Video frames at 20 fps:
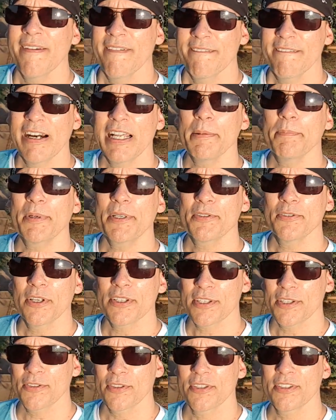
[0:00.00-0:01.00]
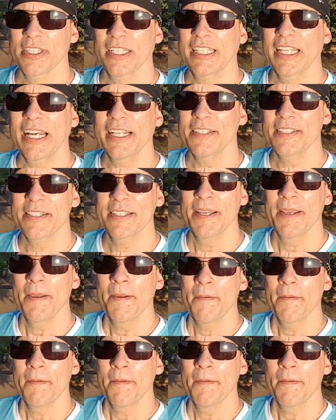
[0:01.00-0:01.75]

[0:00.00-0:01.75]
vale para as nossas sociedades.